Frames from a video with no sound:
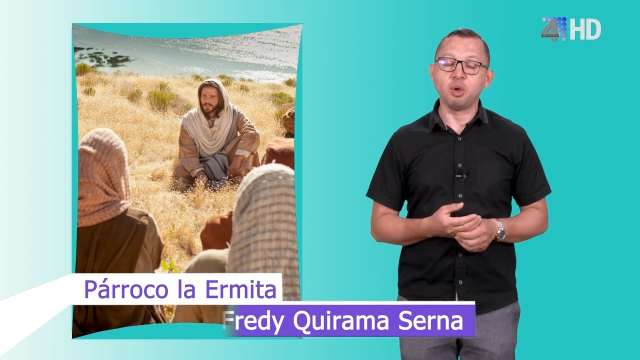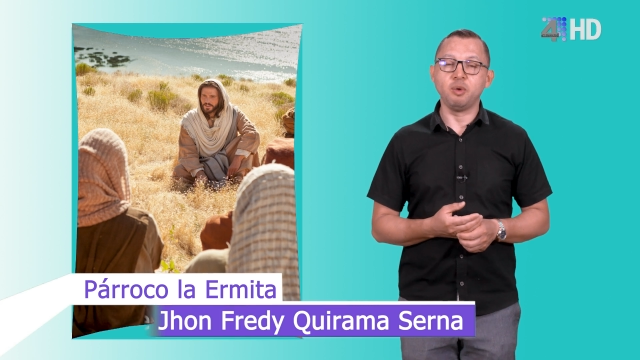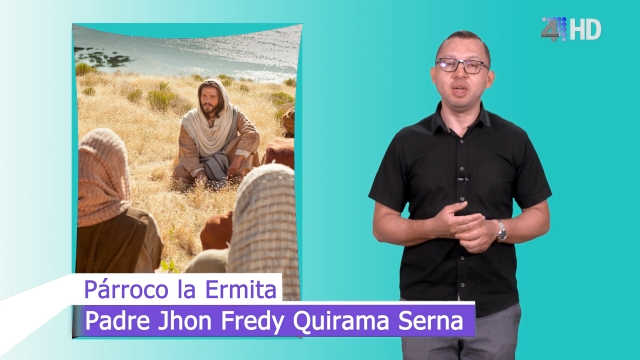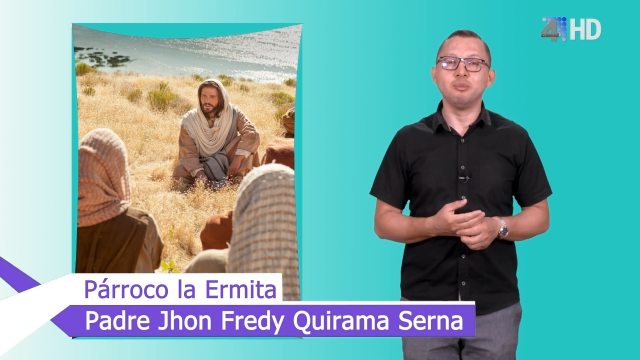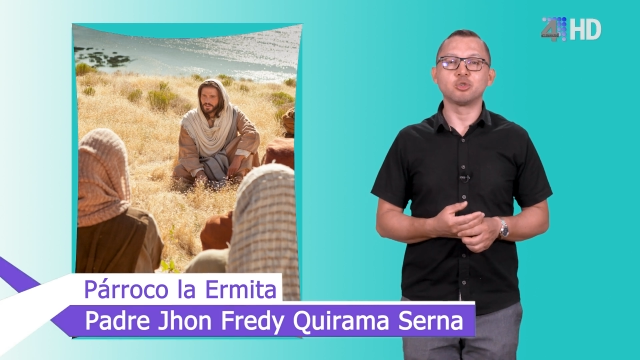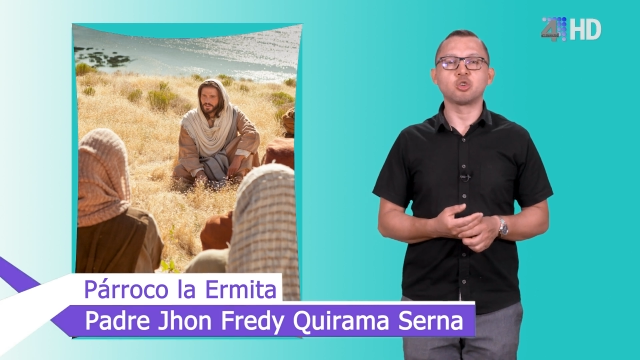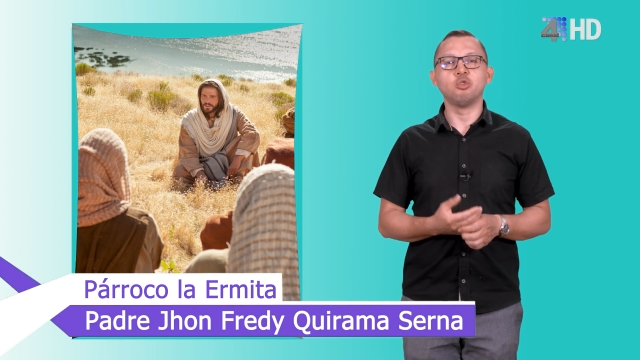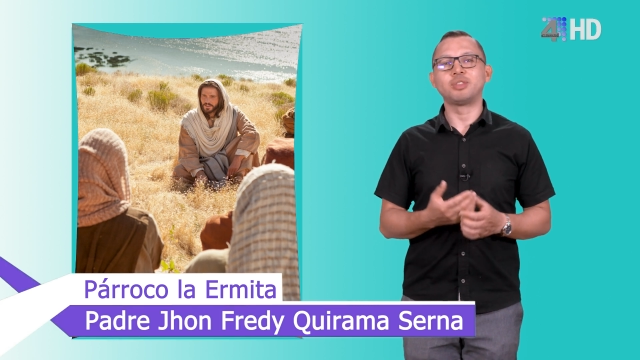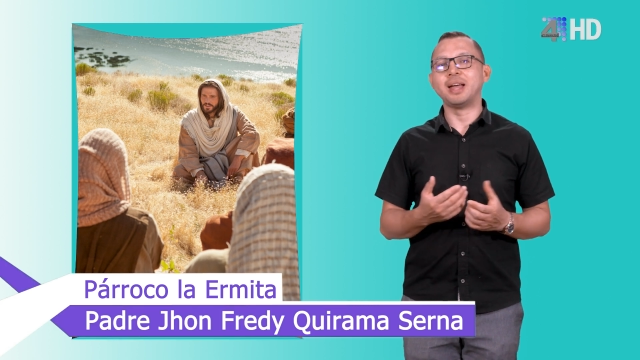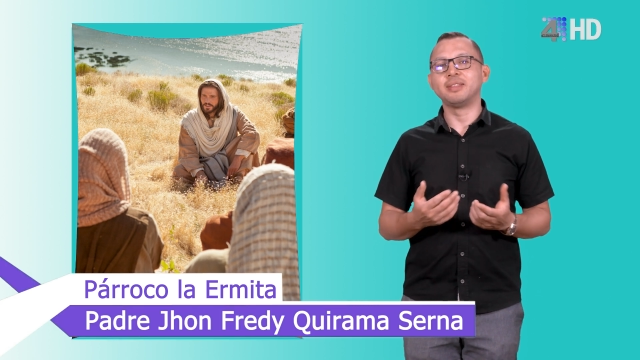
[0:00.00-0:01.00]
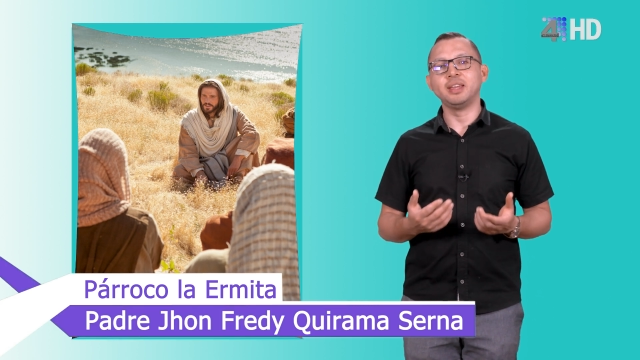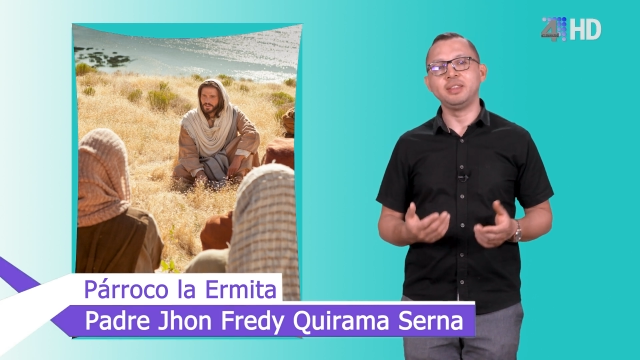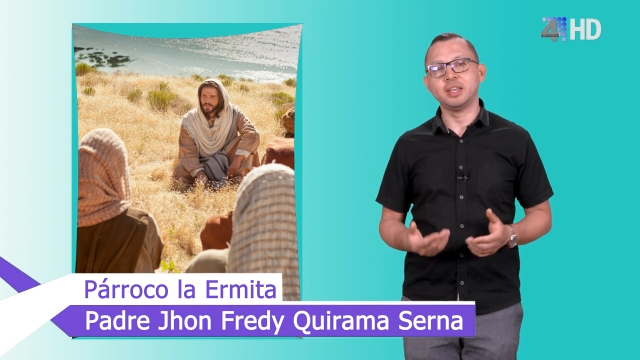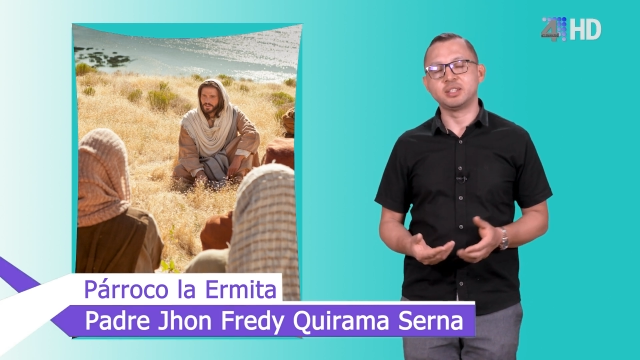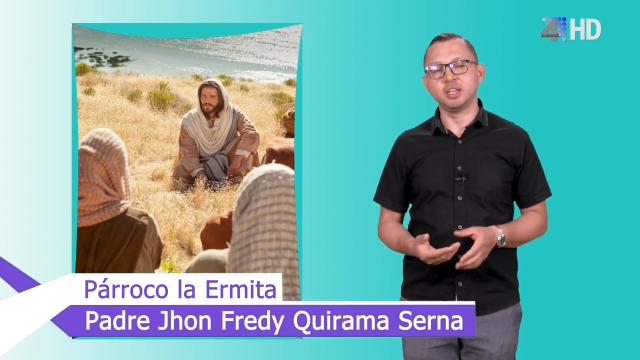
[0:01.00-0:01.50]
que vivimos con tanta
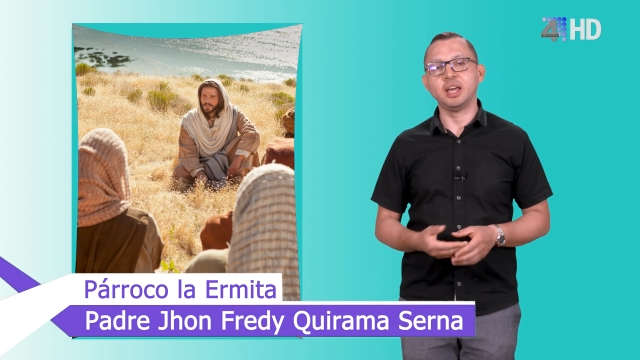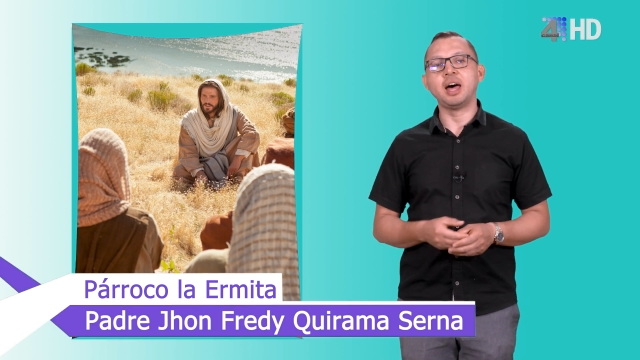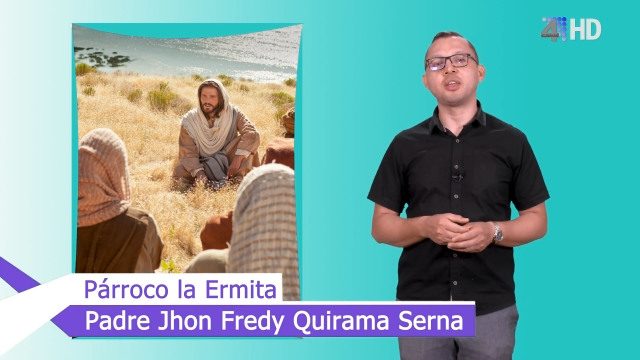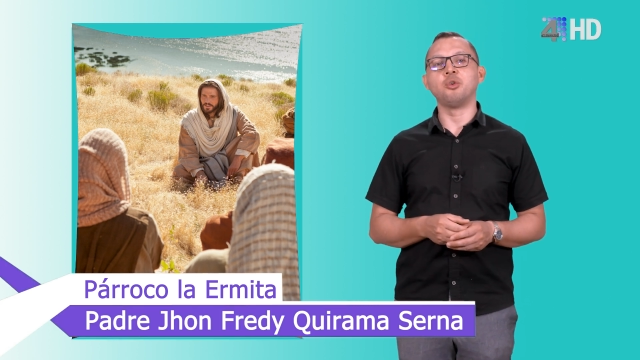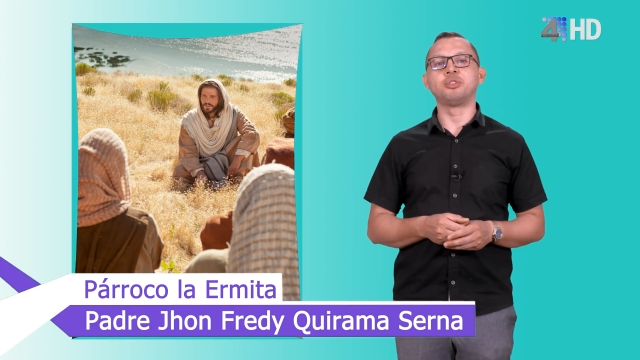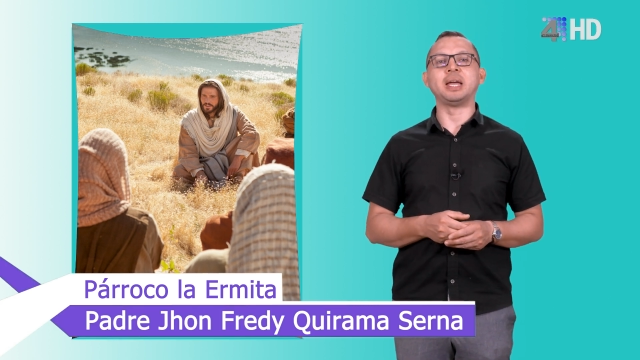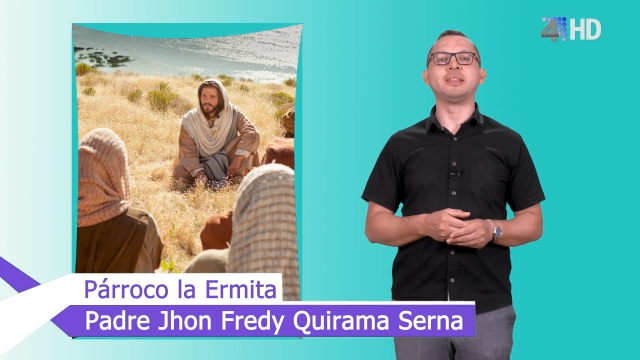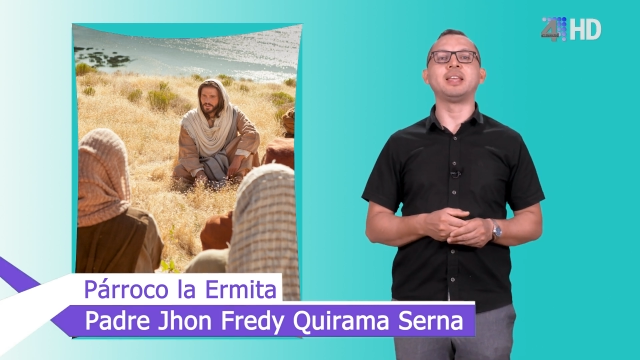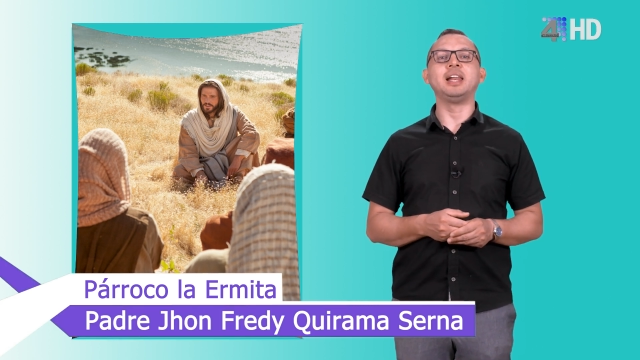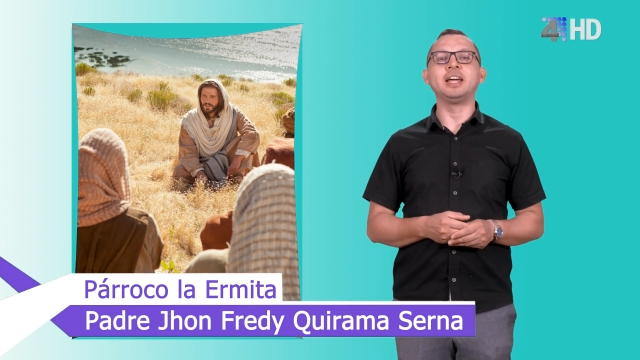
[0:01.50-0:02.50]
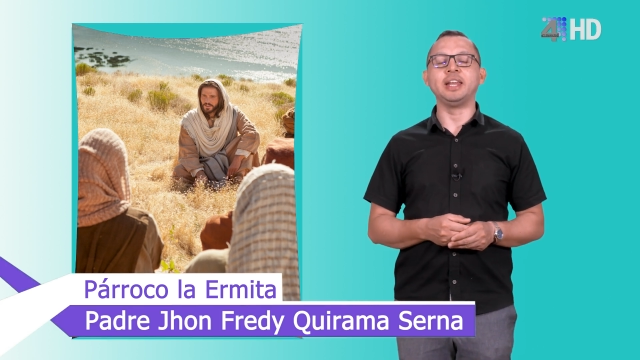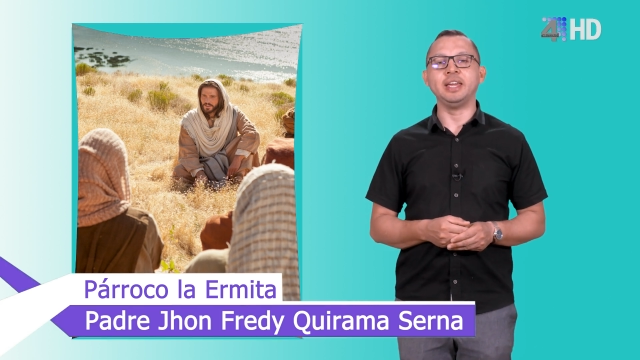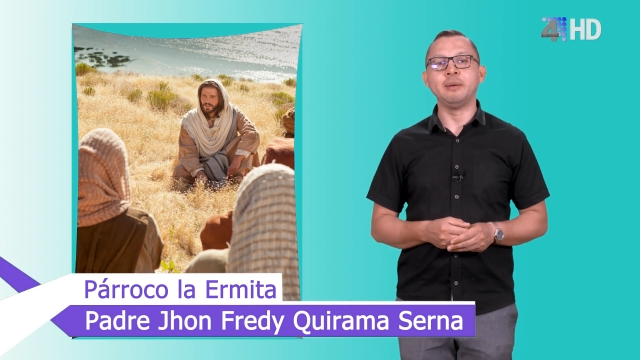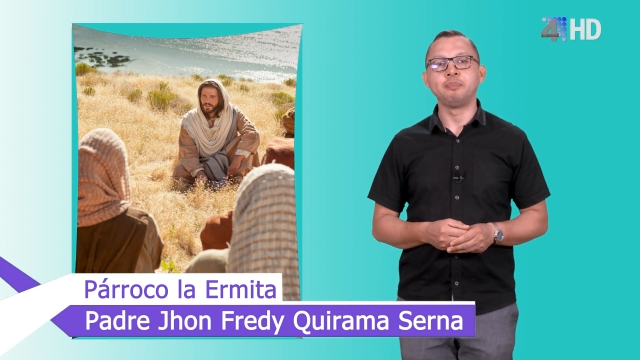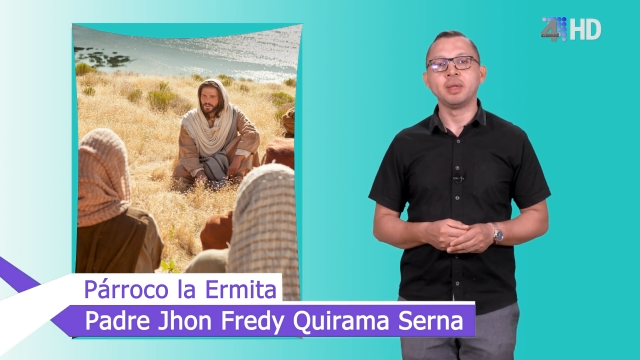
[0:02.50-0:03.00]
intensidad, con tanta
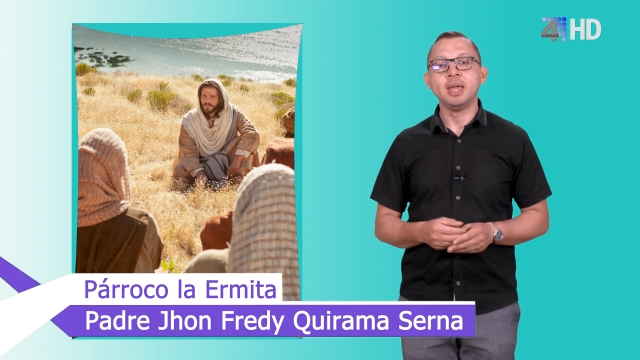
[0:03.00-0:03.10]
alegría,